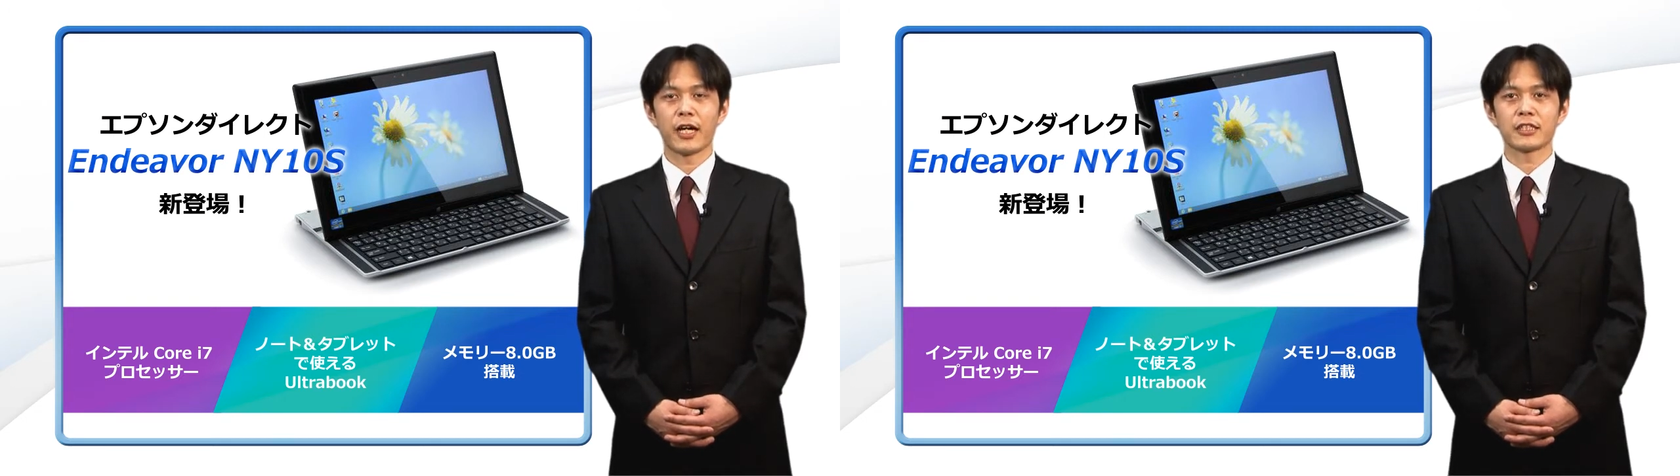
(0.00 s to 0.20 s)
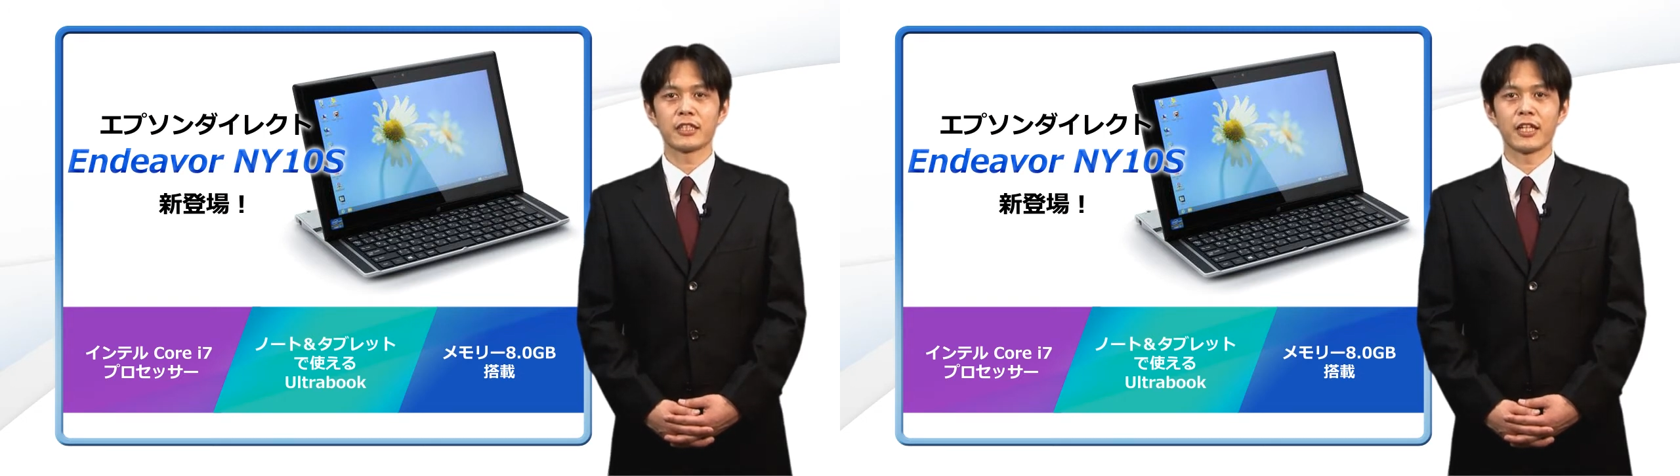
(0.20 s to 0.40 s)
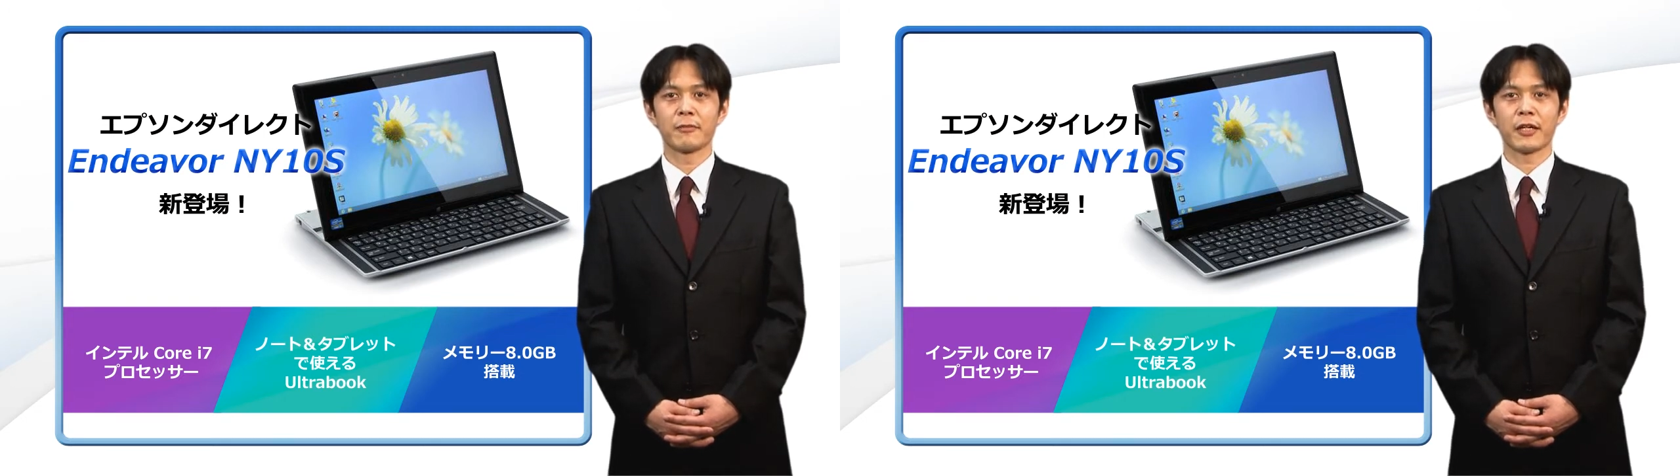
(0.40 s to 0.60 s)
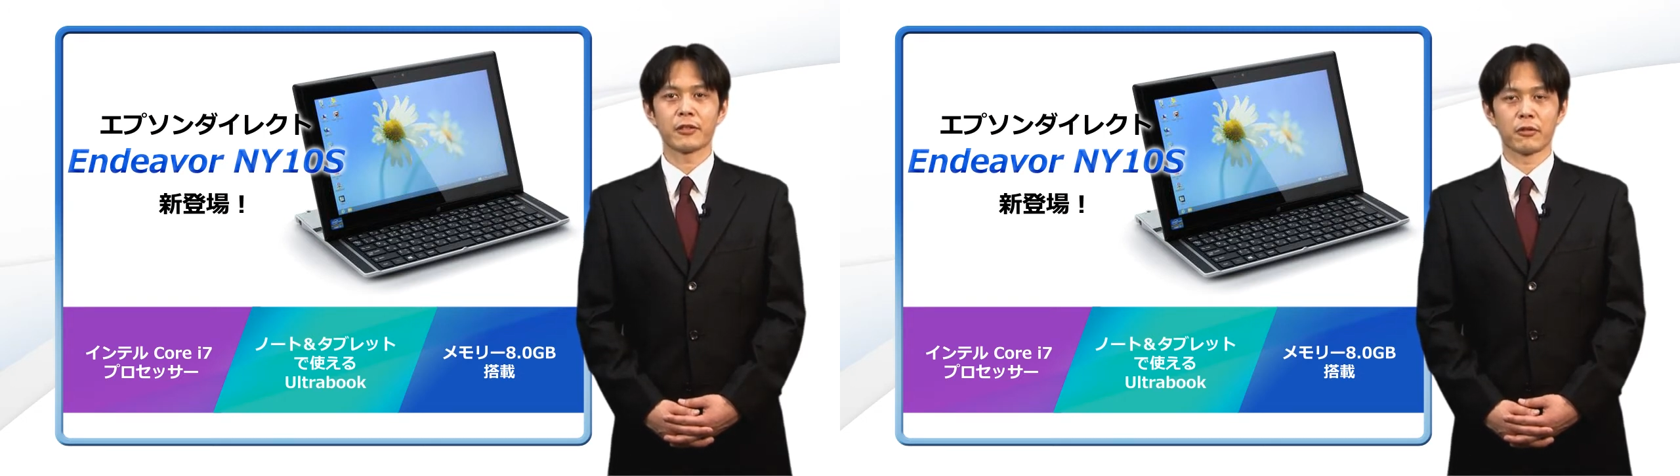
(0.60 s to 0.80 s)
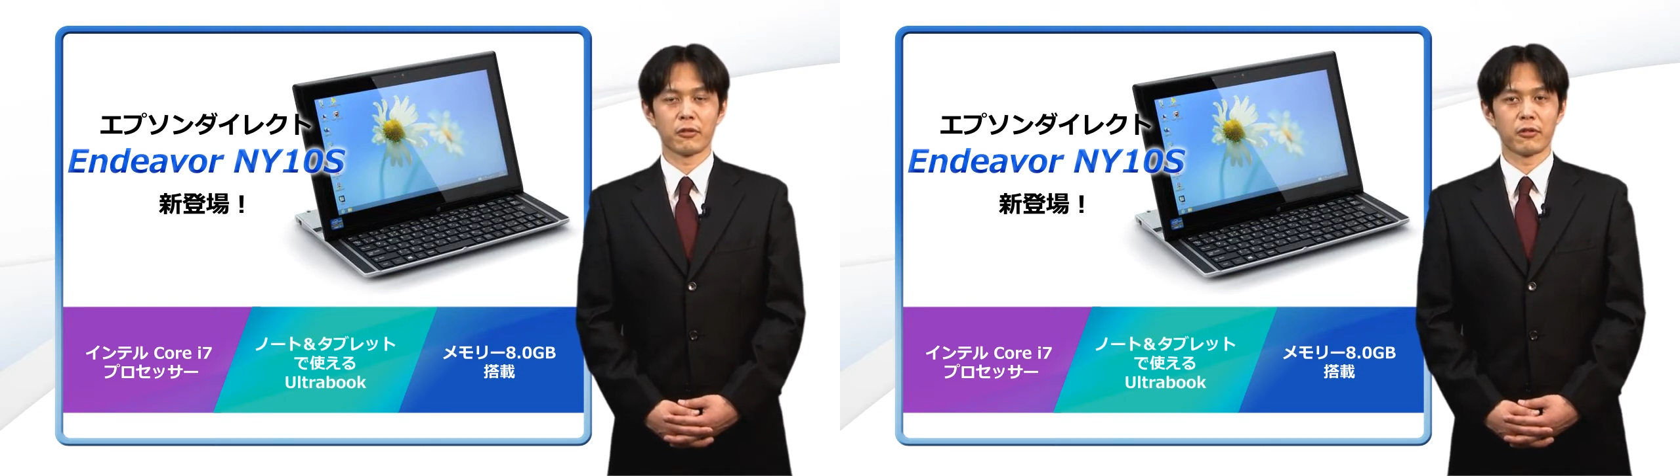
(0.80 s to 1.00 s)

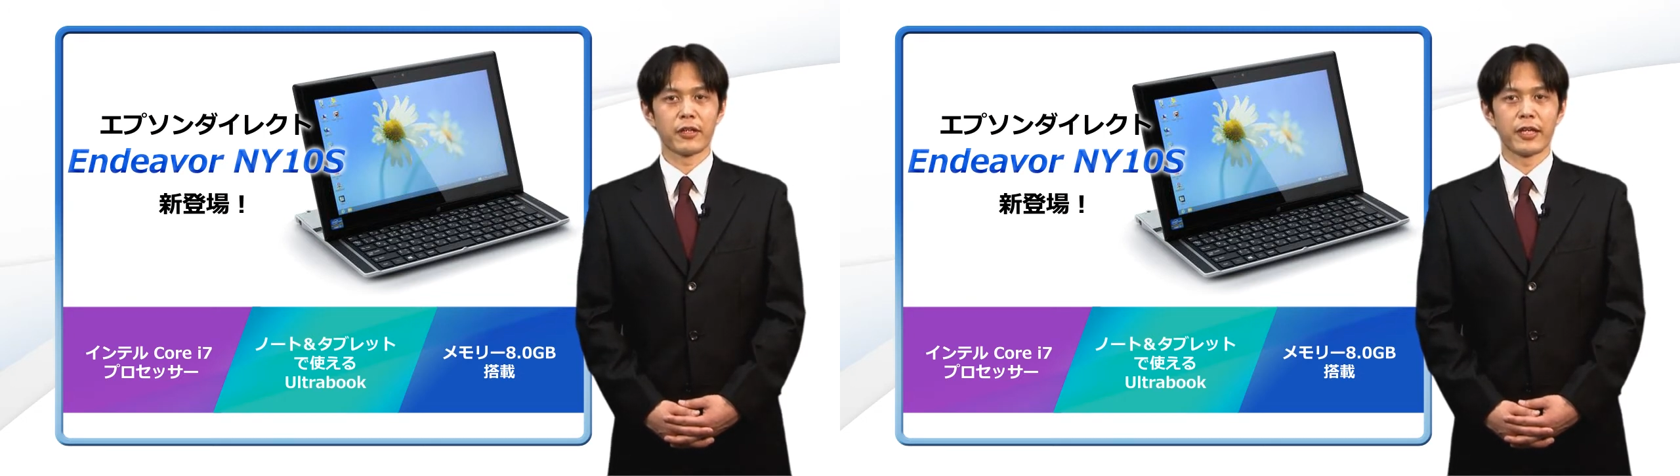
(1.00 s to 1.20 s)
8GB